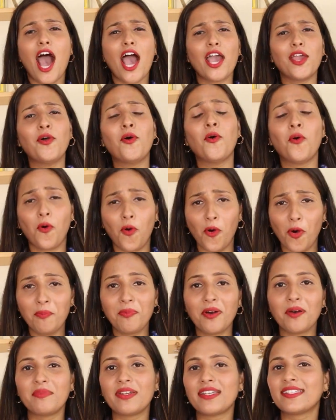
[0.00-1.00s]
आई
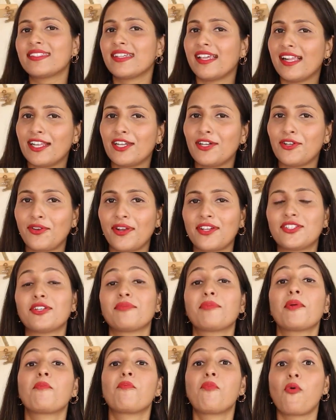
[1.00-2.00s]
होप आपने सेल की
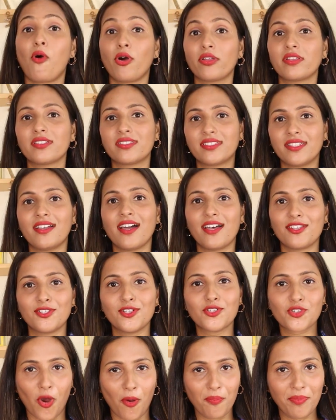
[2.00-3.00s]
ड्यूरेशन में बहुत अच्छी
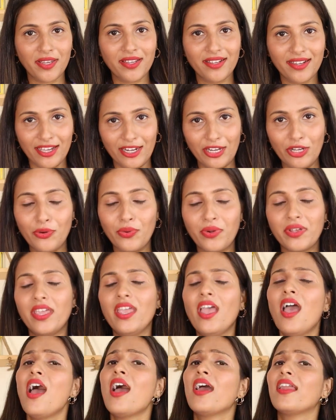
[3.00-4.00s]
खासी शॉपिंग करी होगी